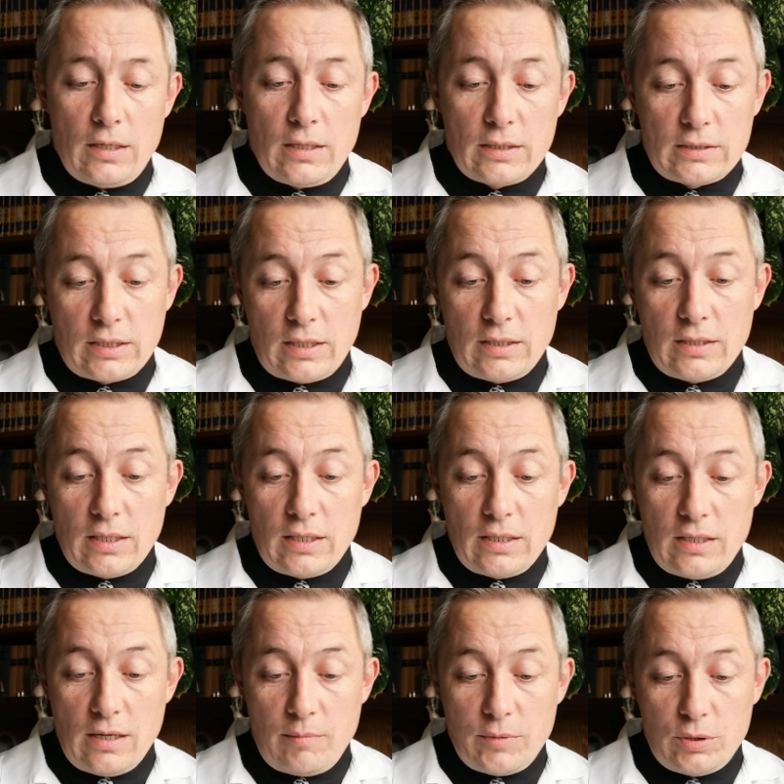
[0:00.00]
А, к 40
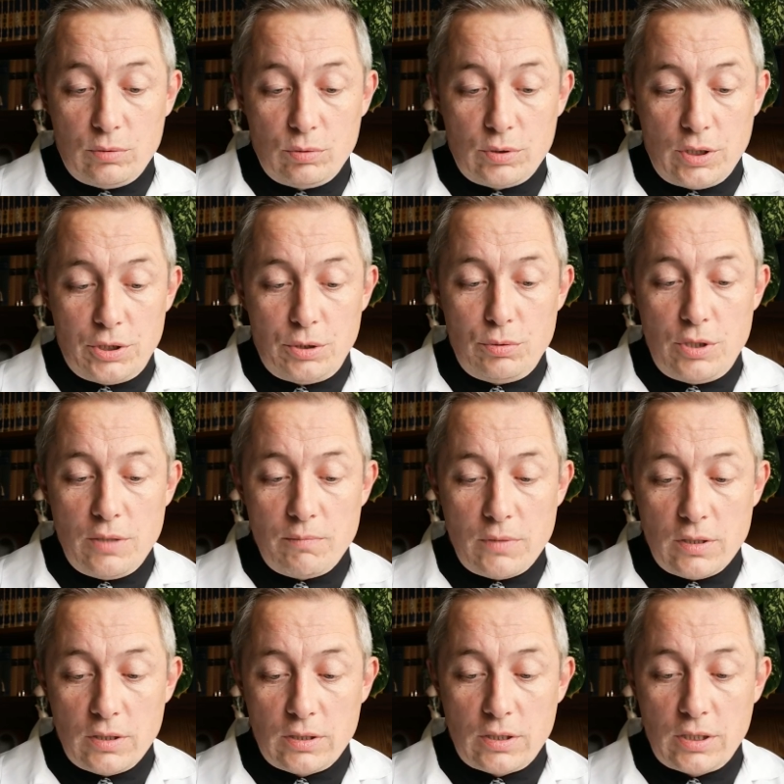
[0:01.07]
годам это уже
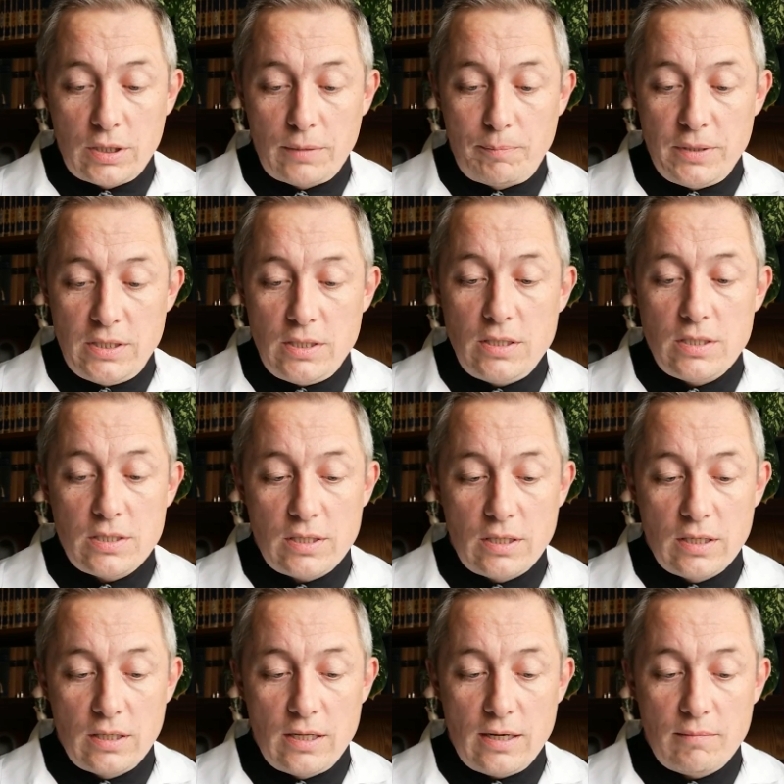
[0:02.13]
ощутимо, к 50
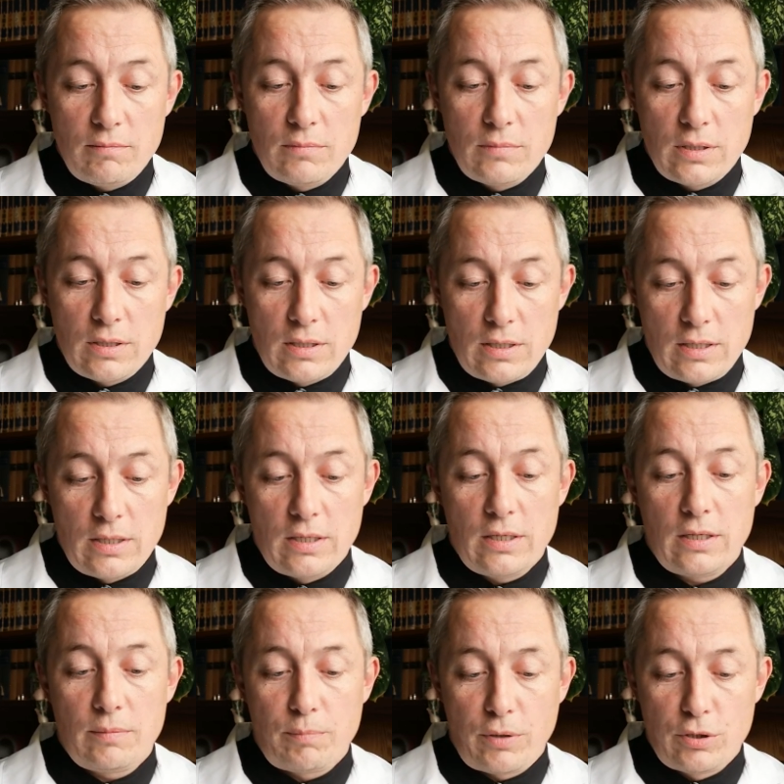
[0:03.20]
годам а,
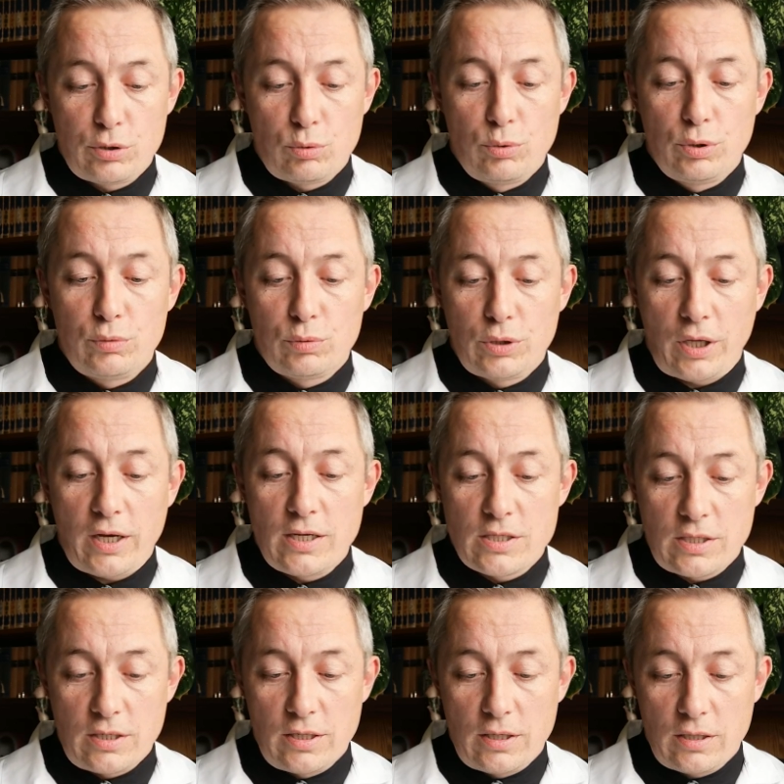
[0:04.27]
происходит вот
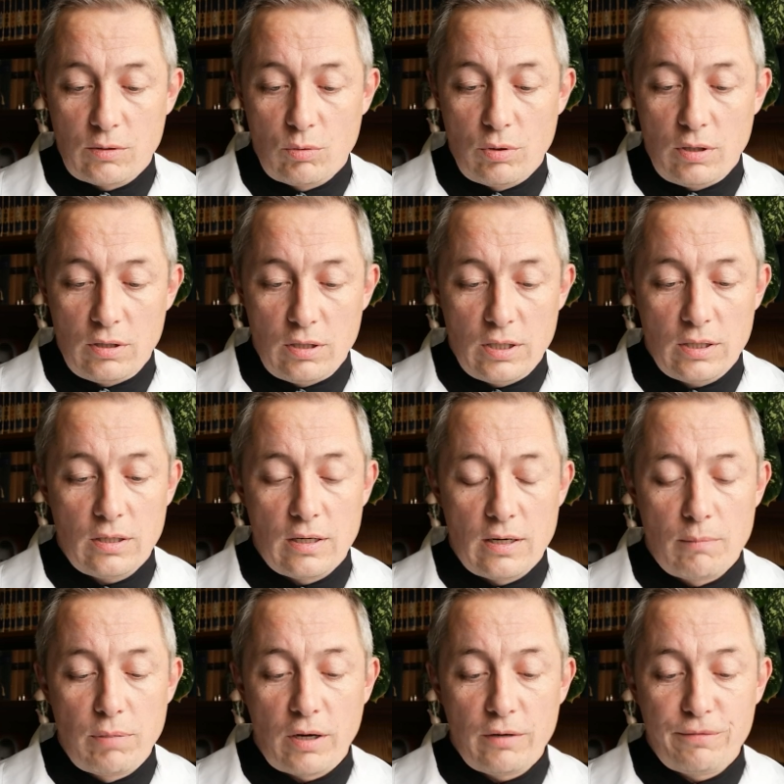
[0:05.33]
резкий такой
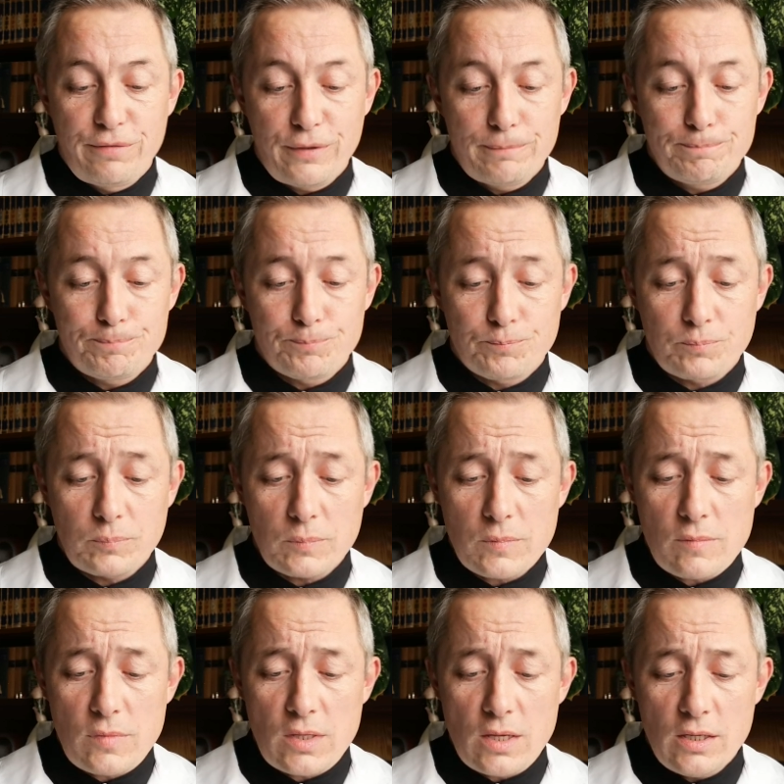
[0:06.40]
обрыв –
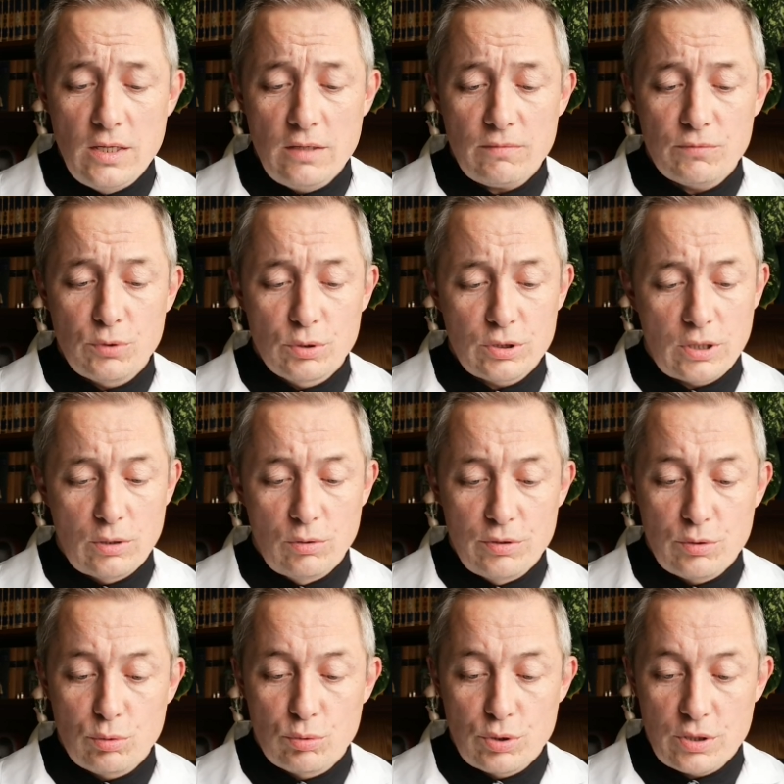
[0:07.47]
и все
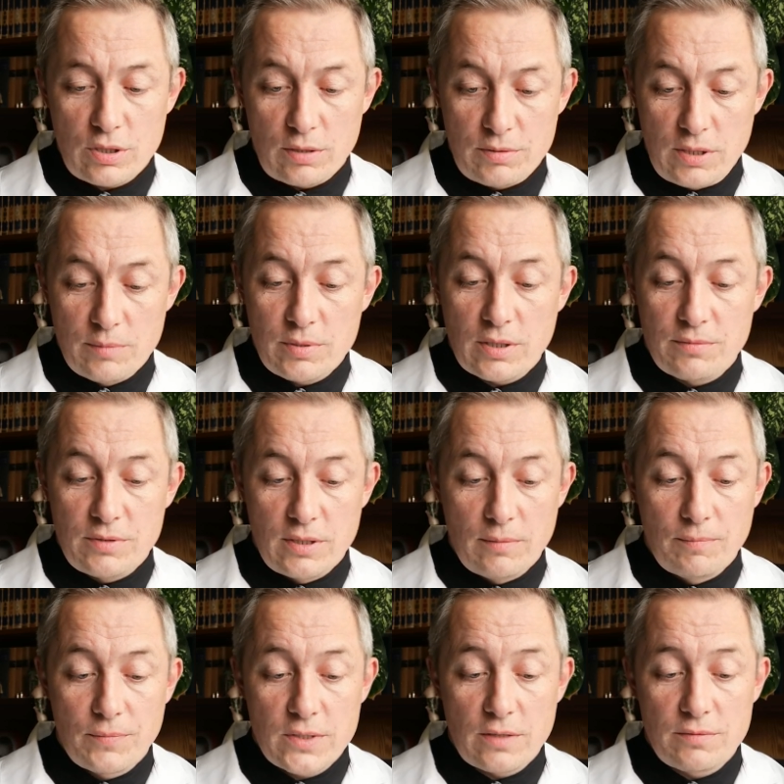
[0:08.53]
становится уже
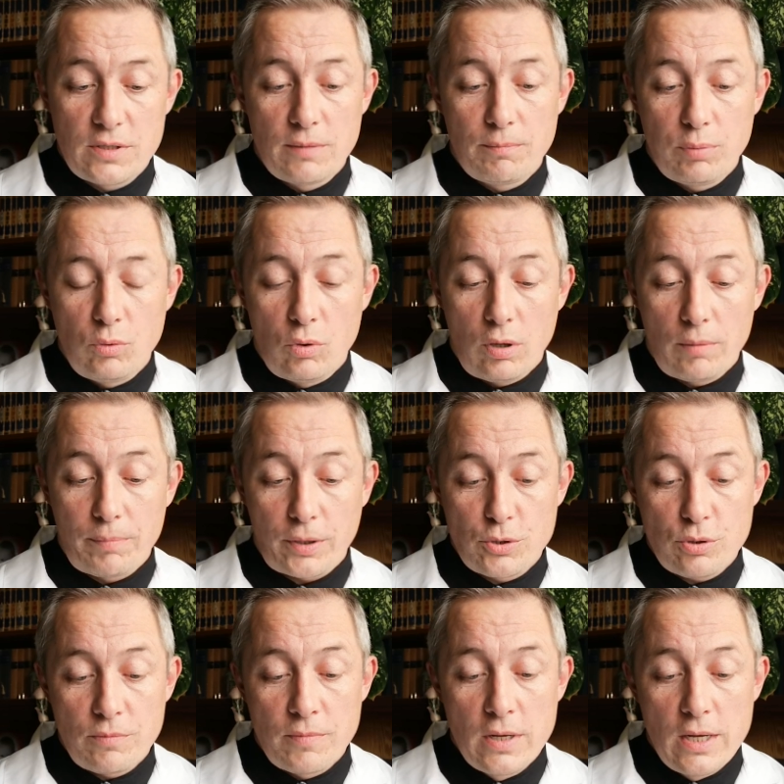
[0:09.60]
совсем-совсем-совсем плохо.
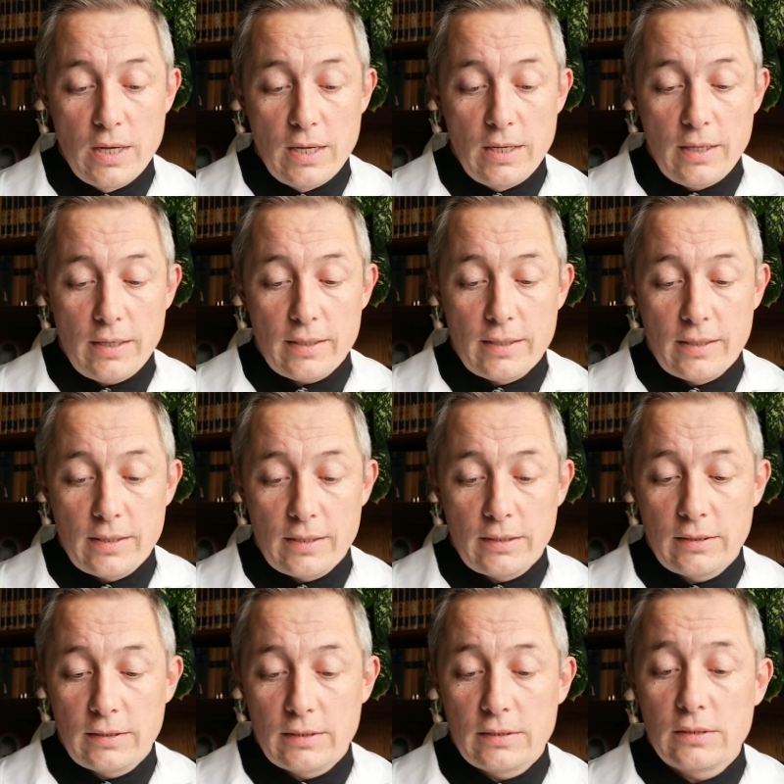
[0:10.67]
Причем
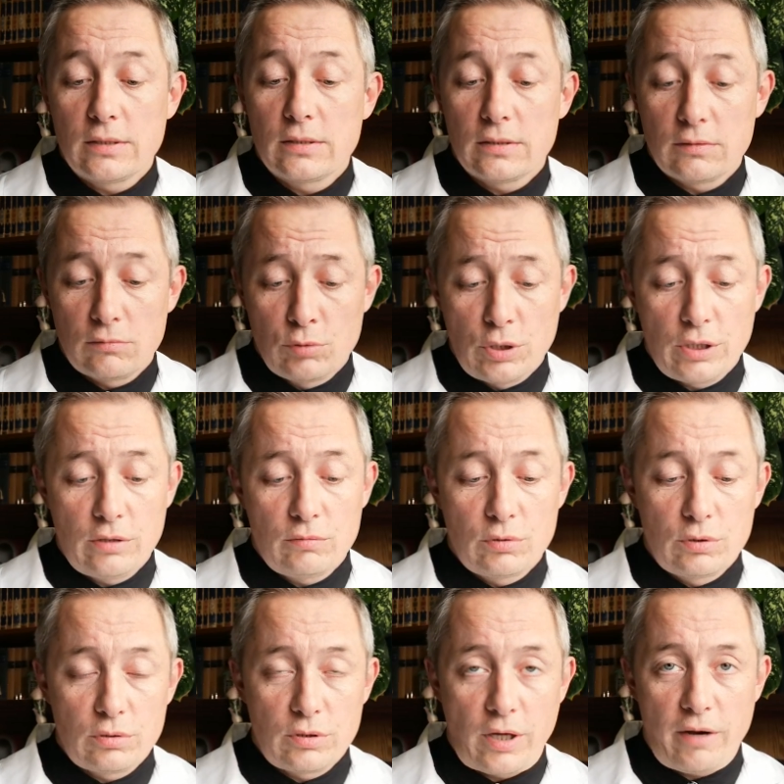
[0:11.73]
э, вот эта
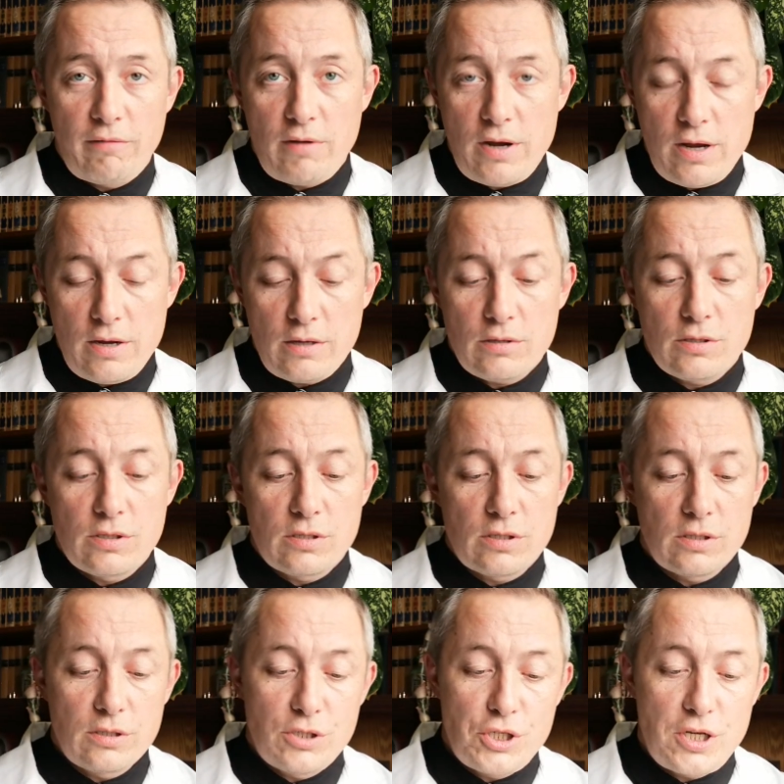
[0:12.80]
вот кривая
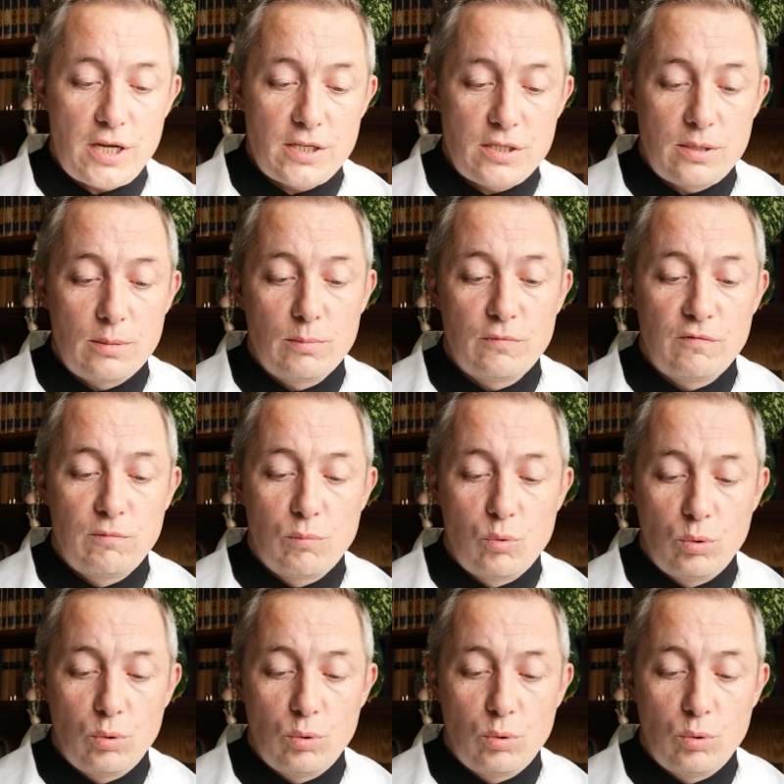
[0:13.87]
с счастьем в